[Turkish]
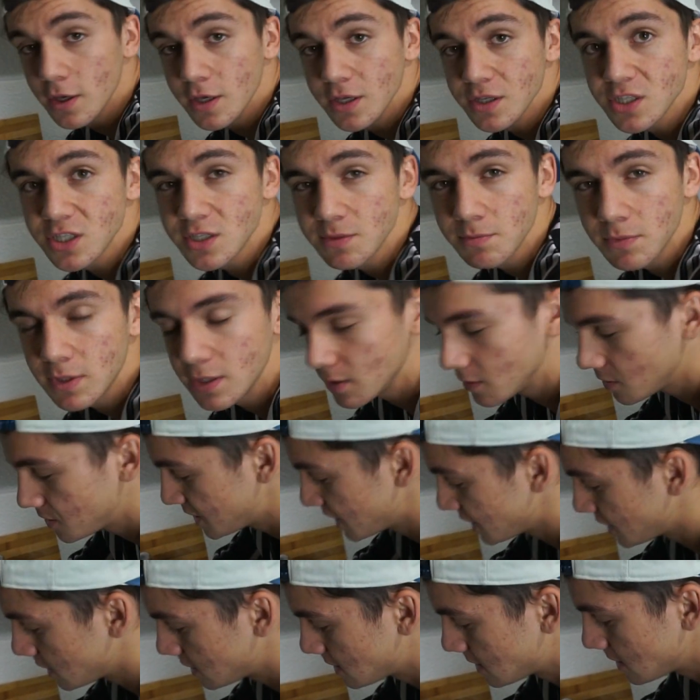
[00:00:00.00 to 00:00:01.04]
Şimdi
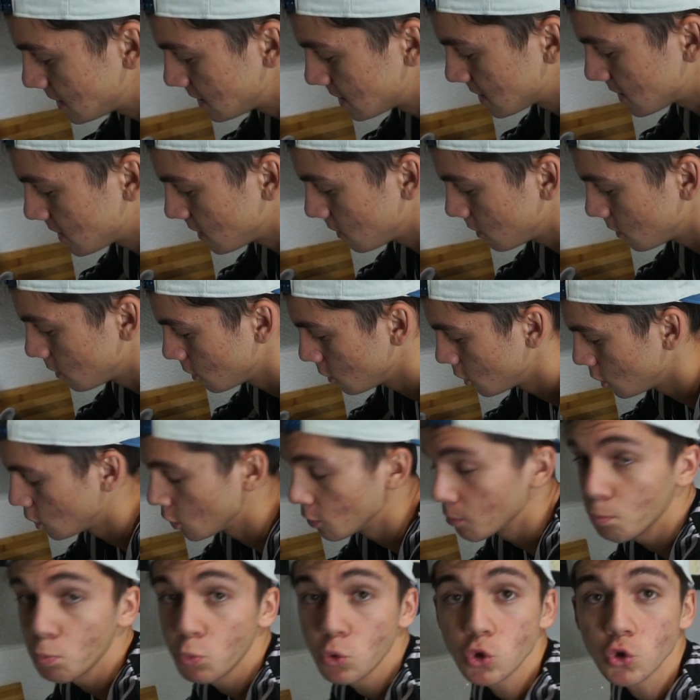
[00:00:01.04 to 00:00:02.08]
diyeceksiniz ki
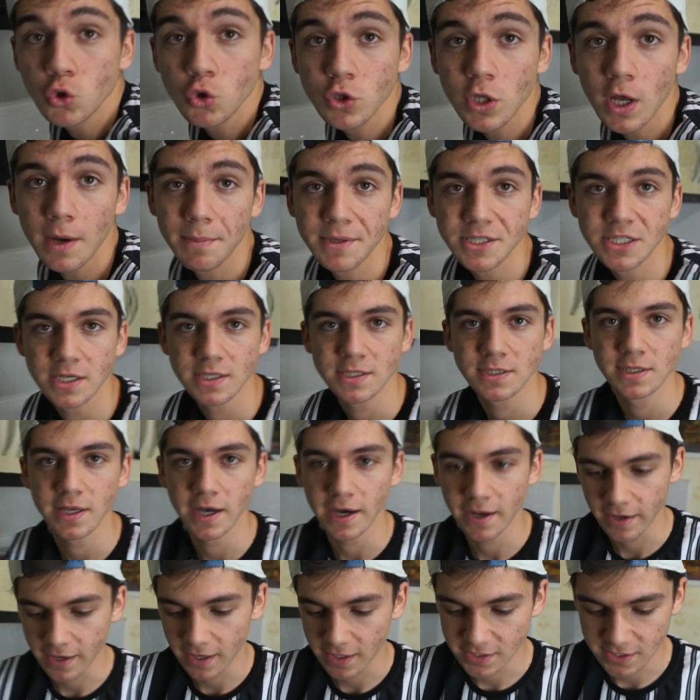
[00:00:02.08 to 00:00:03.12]
bu suyu ne yapacaksın
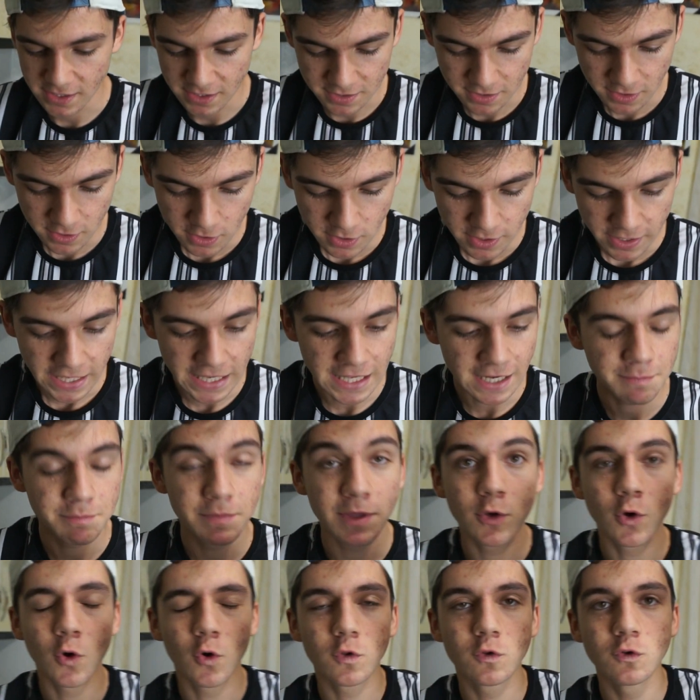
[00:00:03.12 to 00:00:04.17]
arkadaşlar? Elimde
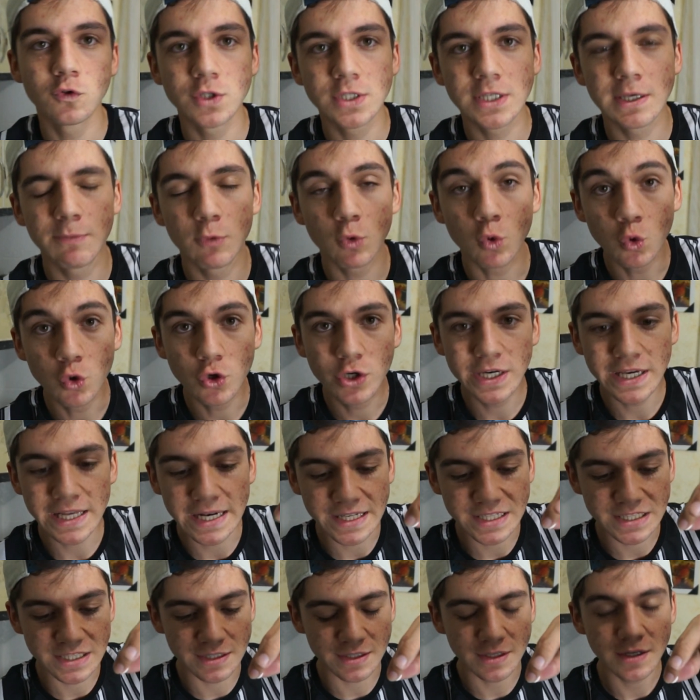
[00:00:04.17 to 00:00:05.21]
gördüğünüz gibi uyku
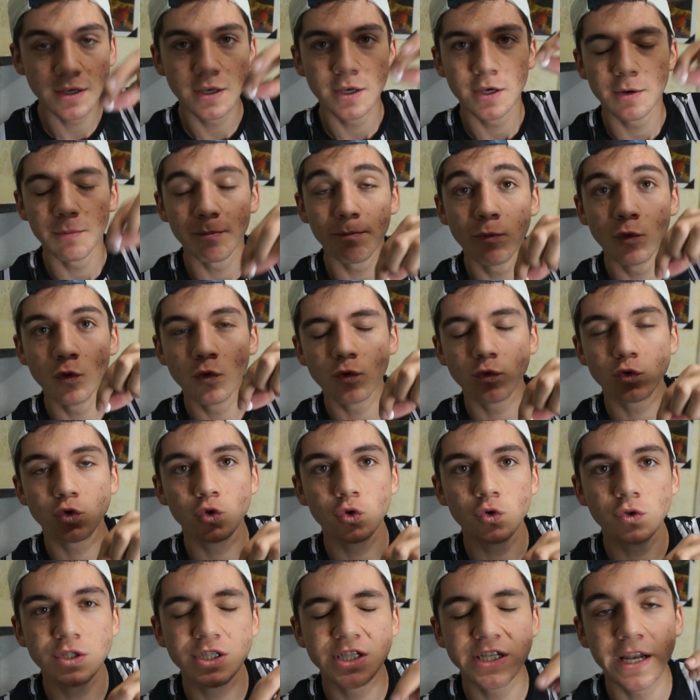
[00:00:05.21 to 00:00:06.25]
ilacını bunun
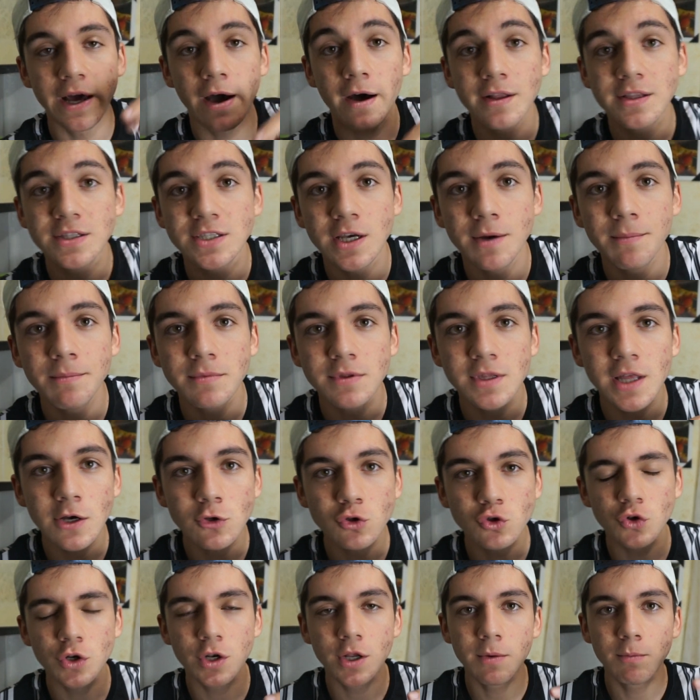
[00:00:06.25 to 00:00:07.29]
suyun içine atacağım. Daha
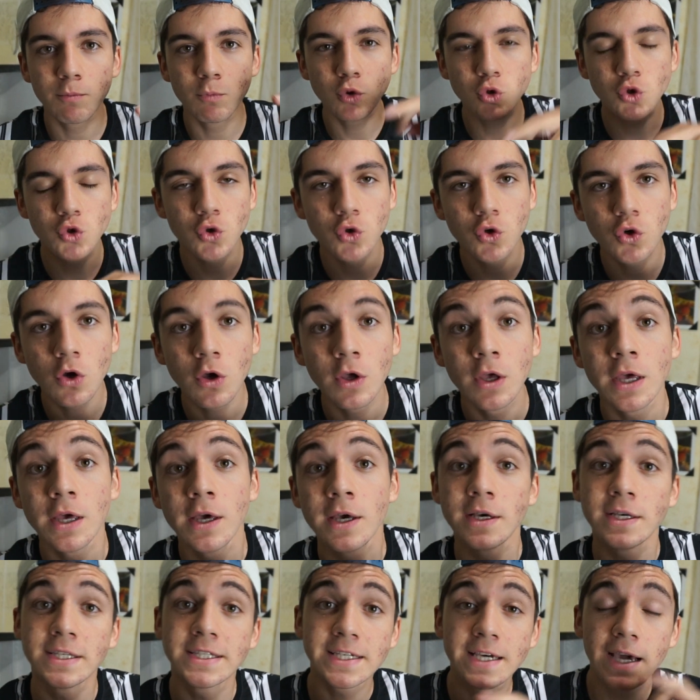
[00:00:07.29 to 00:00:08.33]
sonra bu suyu
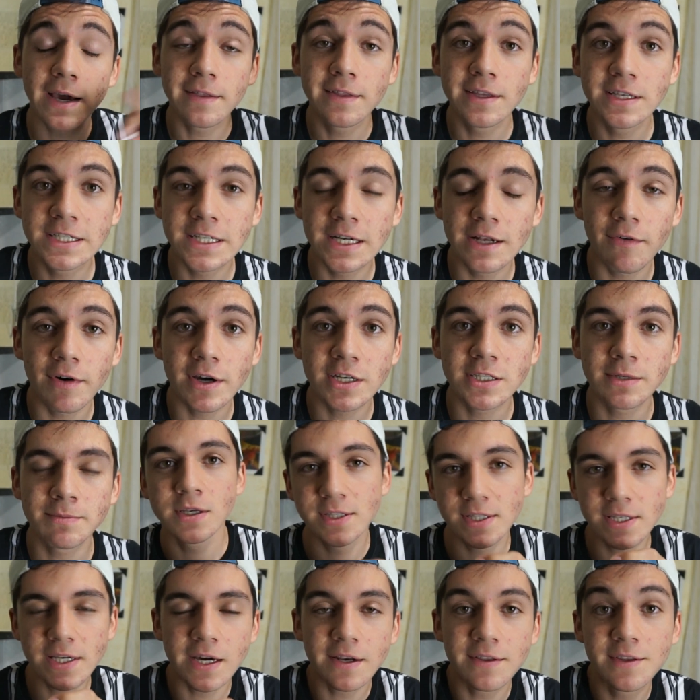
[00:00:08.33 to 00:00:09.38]
Scar Teacher'a vereceğim.
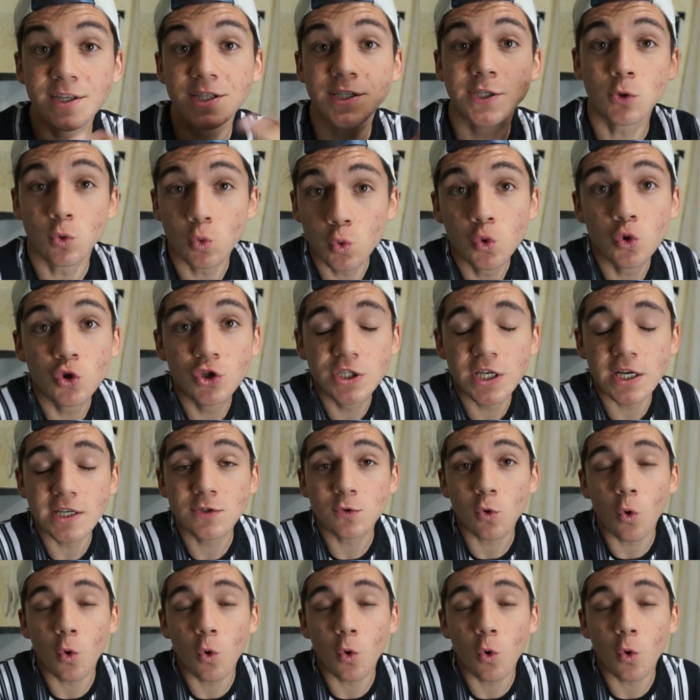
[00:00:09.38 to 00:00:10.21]
Scar Teacher'ı uyutacağız.